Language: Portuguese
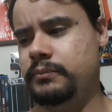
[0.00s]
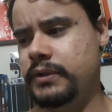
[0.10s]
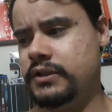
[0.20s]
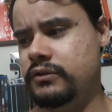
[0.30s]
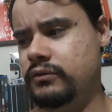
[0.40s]

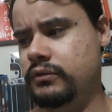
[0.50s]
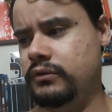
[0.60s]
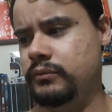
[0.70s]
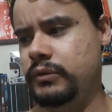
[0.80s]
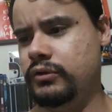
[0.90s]
parece
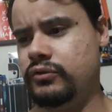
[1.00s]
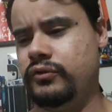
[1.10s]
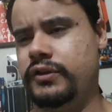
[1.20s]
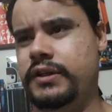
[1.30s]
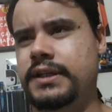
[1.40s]
no
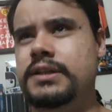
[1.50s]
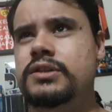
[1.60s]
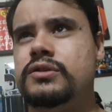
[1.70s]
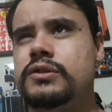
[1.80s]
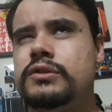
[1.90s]
minuto
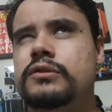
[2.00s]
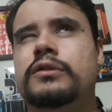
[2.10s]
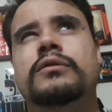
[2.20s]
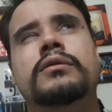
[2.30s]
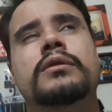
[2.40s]
3, não,